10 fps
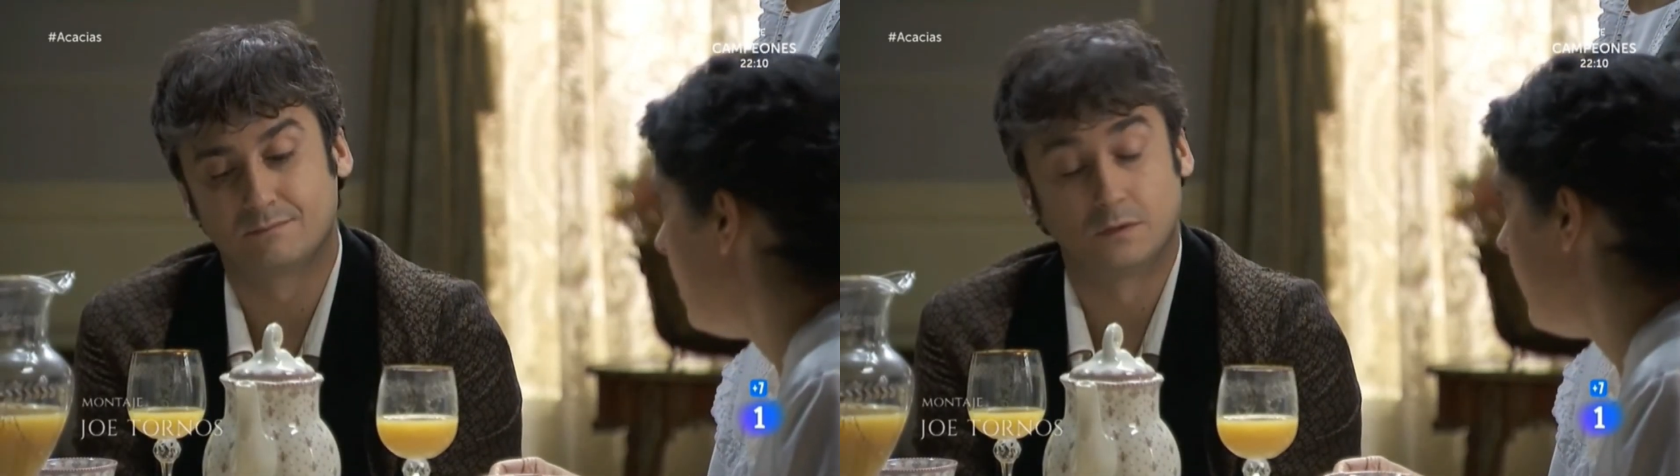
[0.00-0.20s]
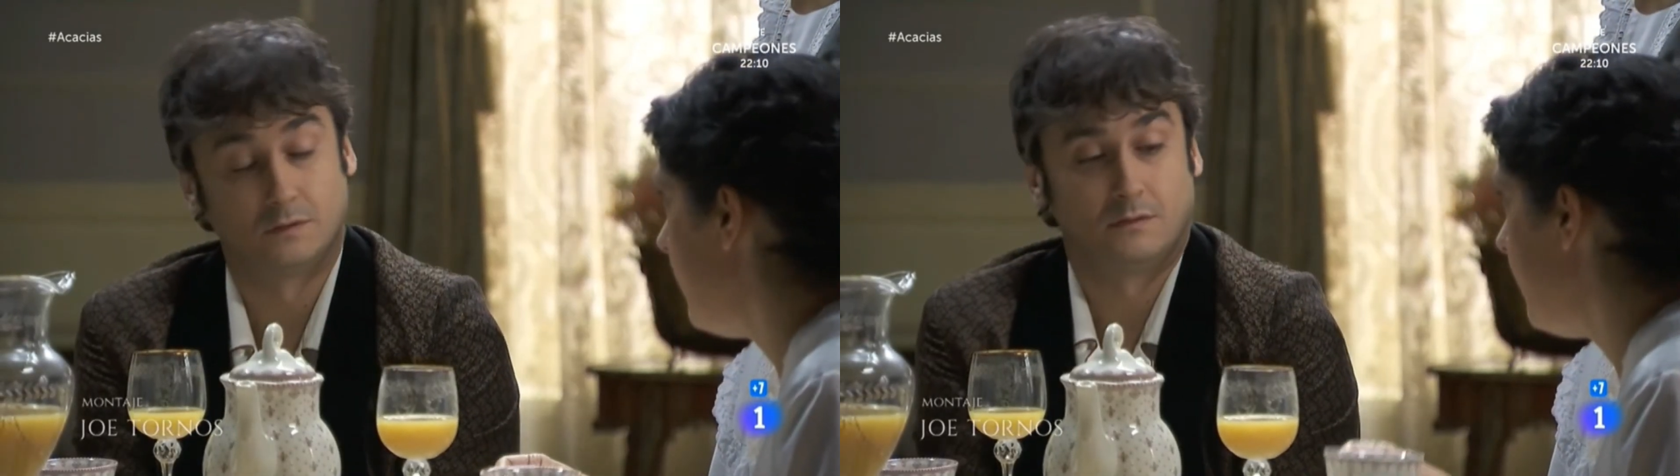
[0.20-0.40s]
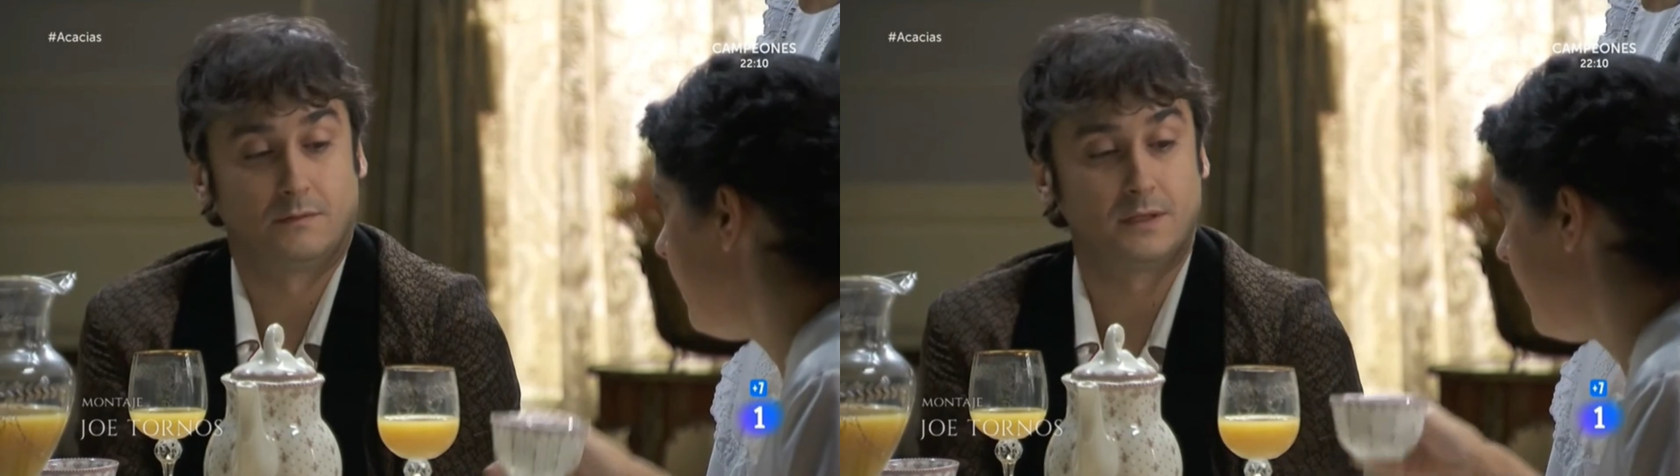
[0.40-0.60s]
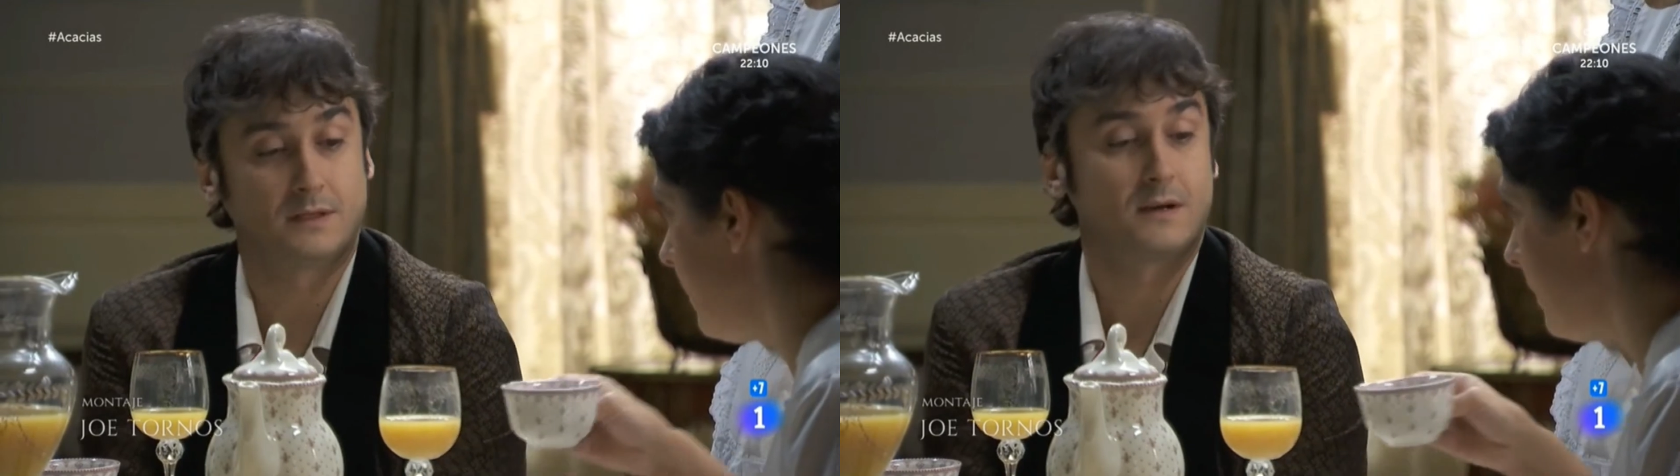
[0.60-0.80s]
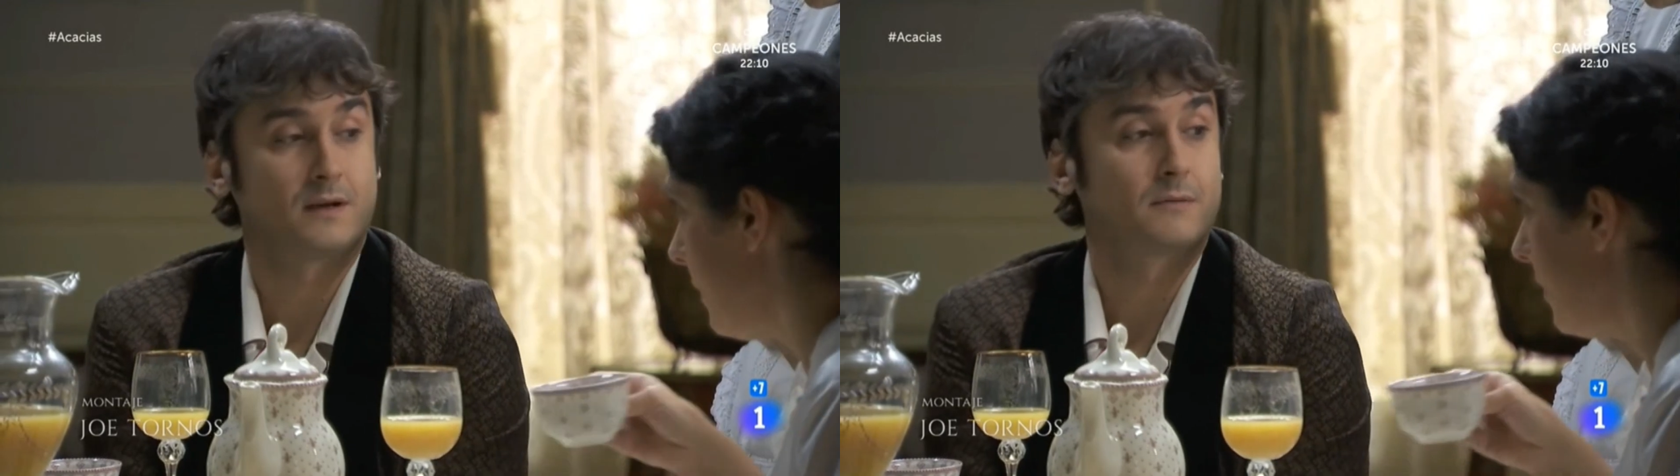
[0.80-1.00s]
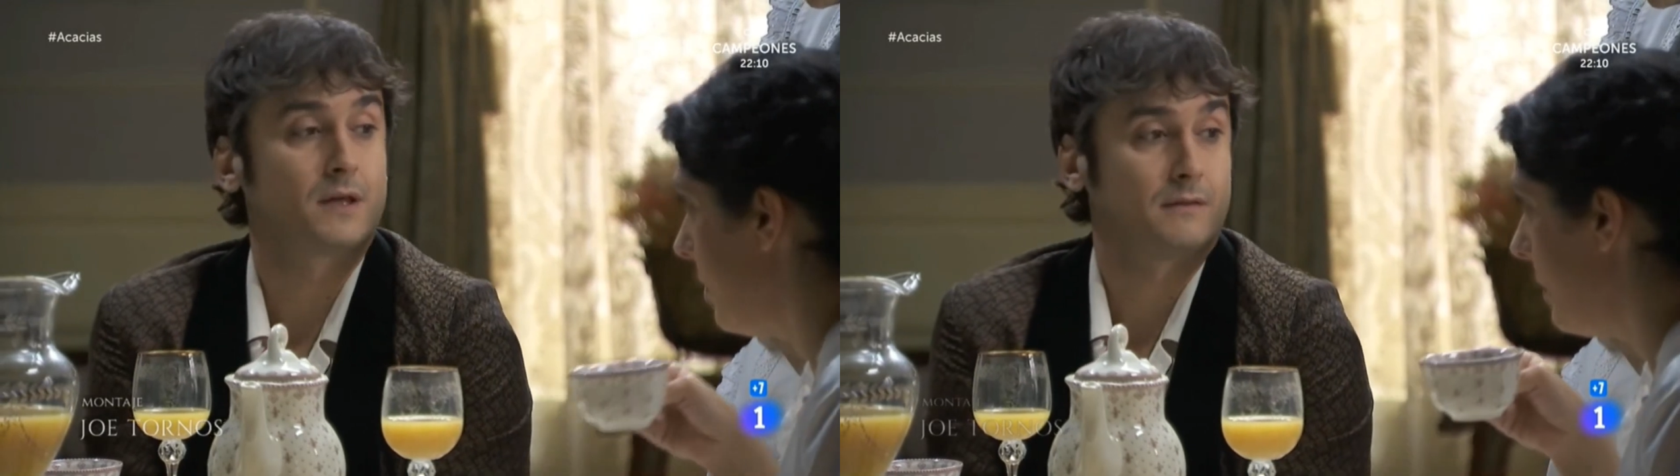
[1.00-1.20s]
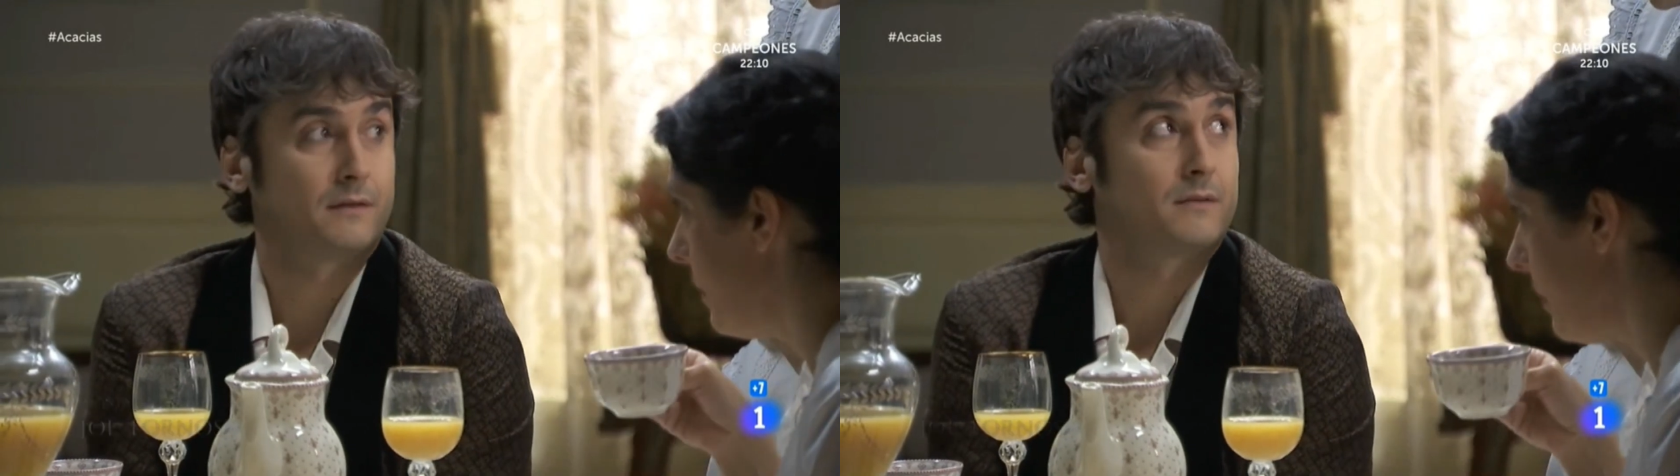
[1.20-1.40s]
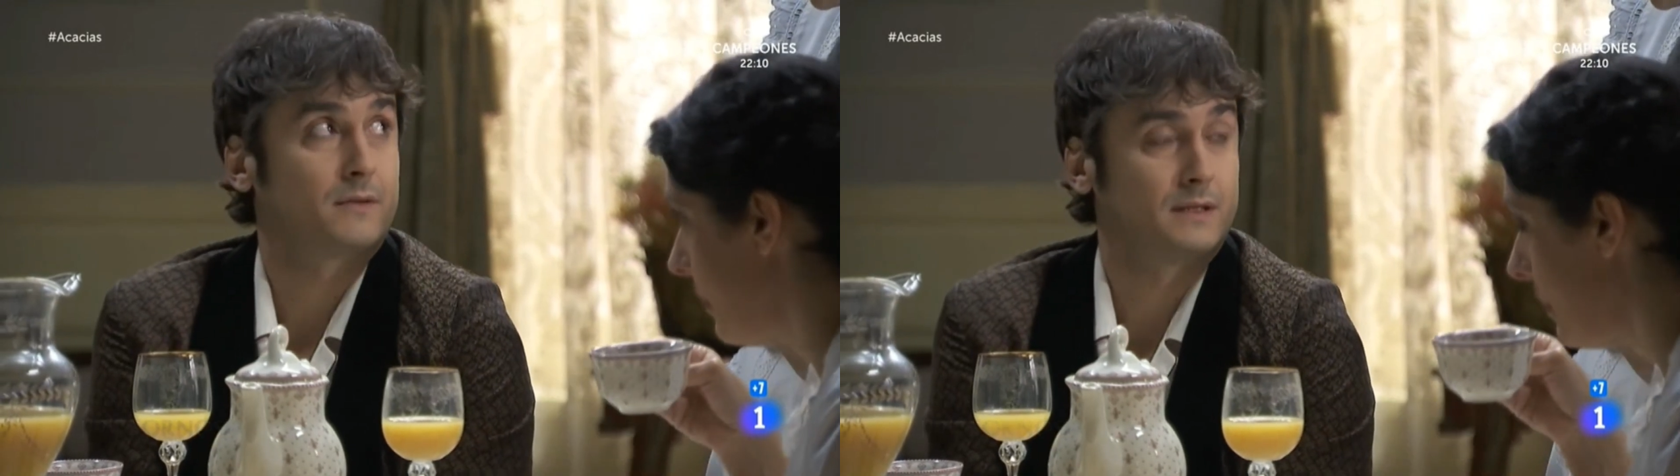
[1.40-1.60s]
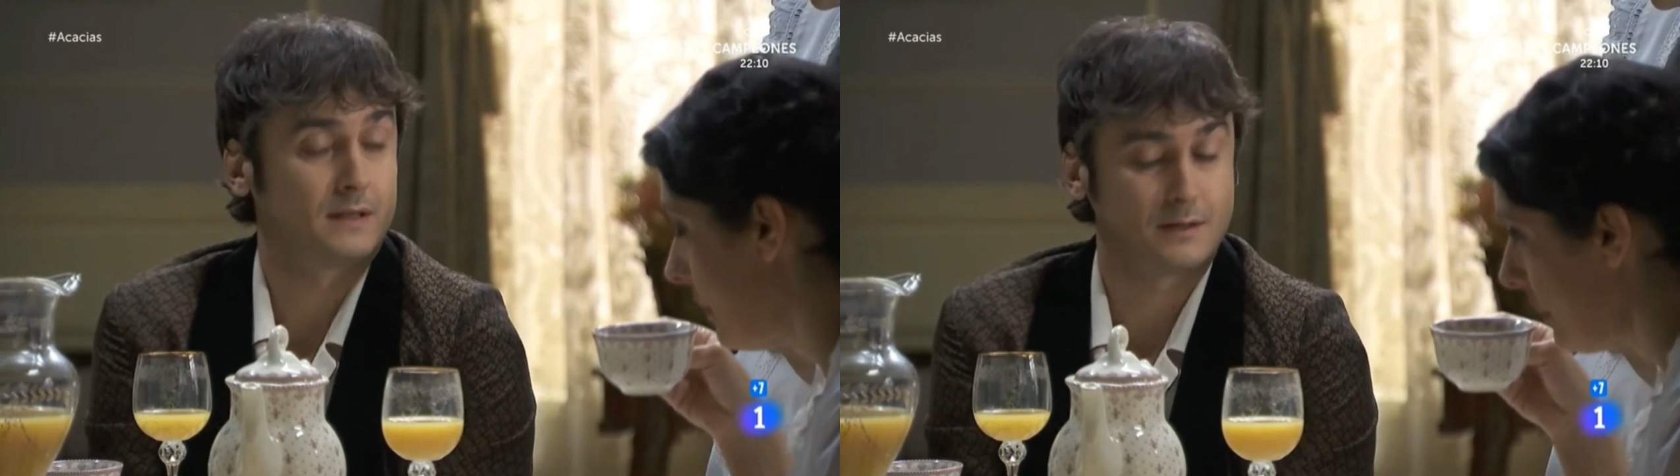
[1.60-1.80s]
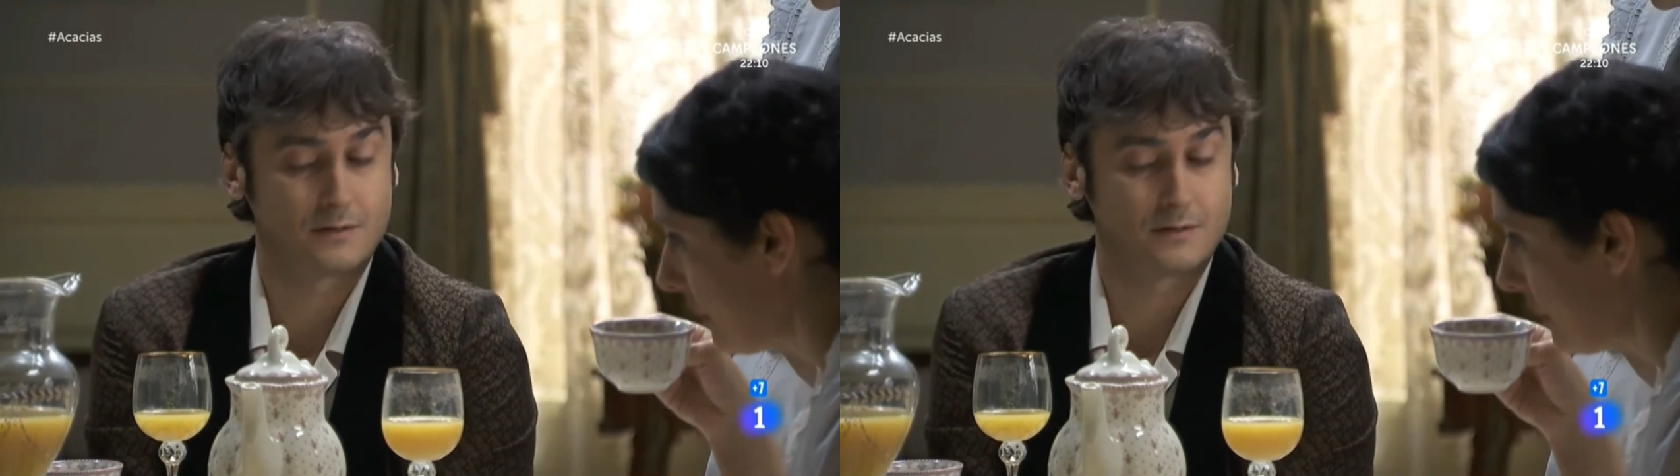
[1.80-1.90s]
Bueno, y Bellita, ¿qué voy a decir de Bellita?